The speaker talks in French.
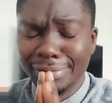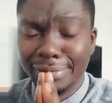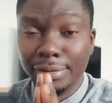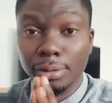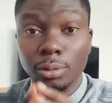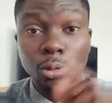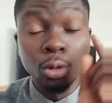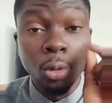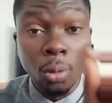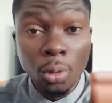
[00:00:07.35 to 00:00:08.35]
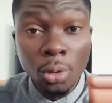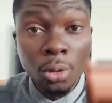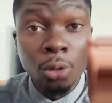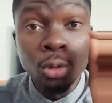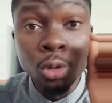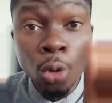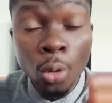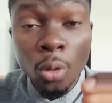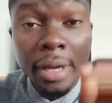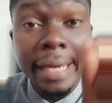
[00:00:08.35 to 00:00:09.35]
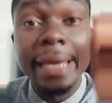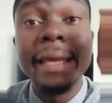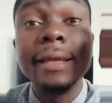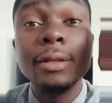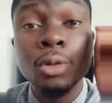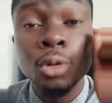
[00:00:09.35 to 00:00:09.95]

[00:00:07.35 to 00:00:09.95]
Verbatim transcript: oh Dieu. Non, non et